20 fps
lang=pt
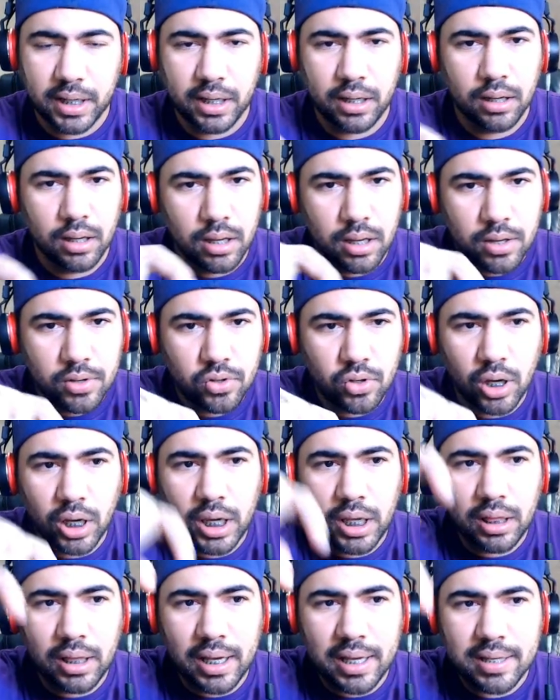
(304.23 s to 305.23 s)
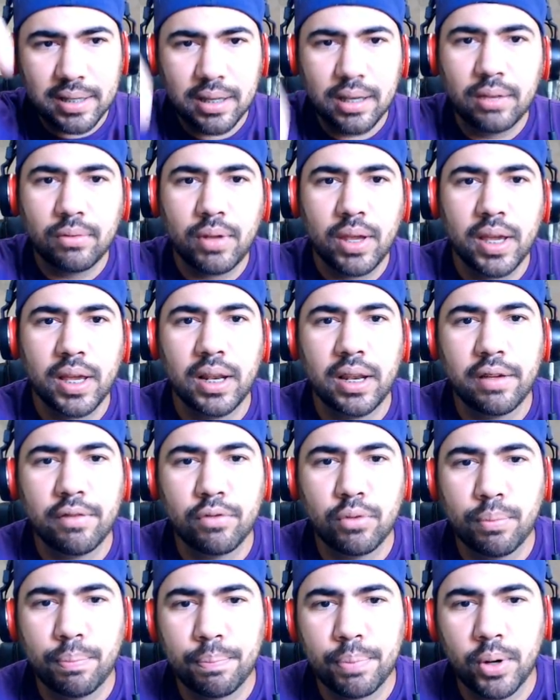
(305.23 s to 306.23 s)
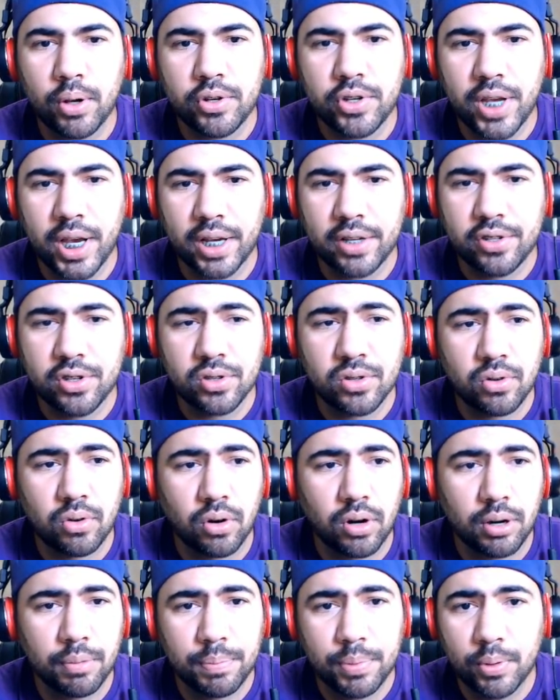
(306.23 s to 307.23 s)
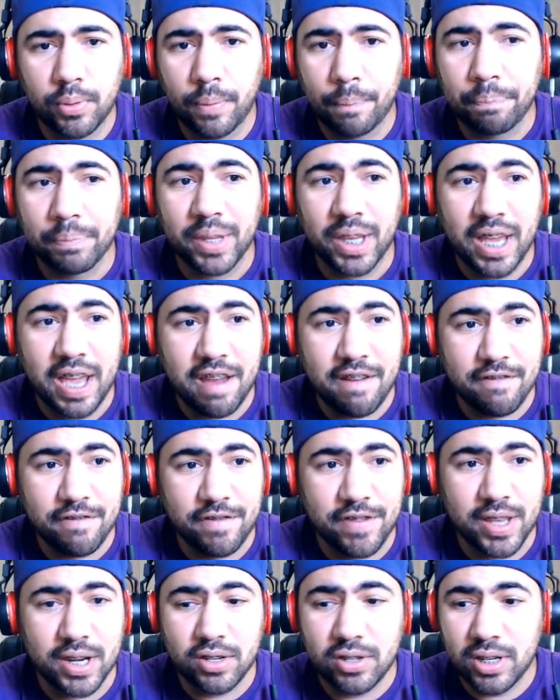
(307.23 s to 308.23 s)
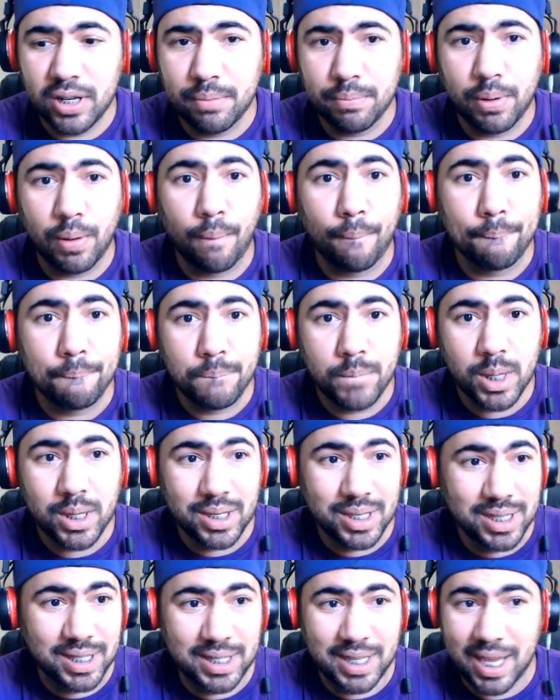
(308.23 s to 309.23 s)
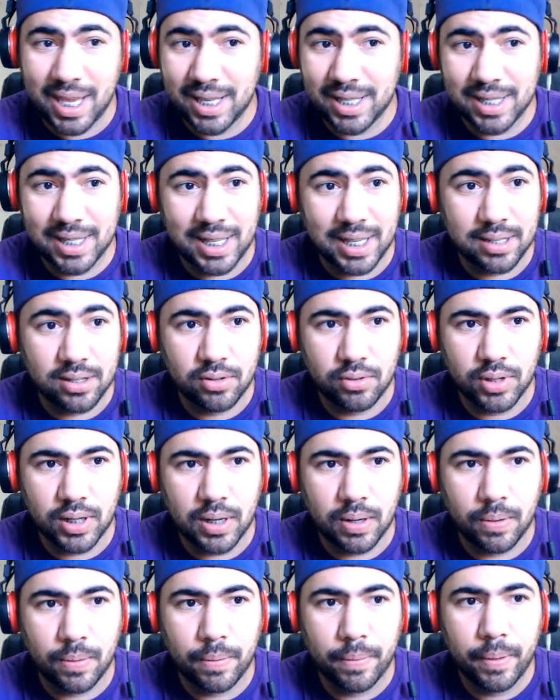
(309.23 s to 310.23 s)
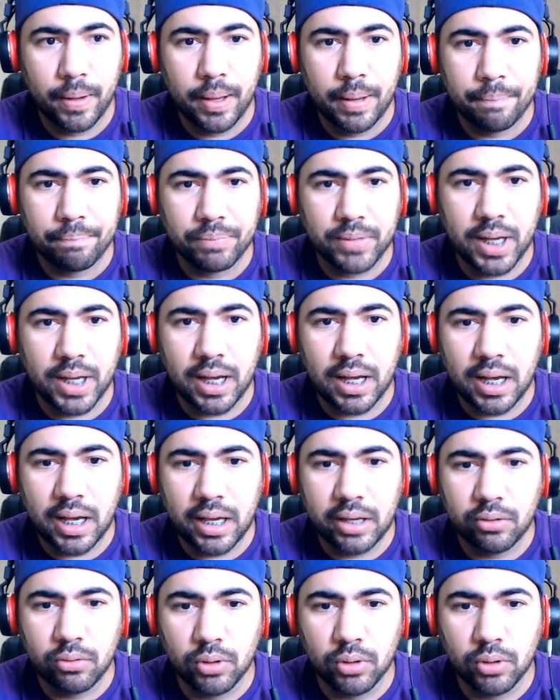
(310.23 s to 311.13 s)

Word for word: ali, só que tá escrito em relevo Project Scorpio em verde limão, sensacional, tá? Aí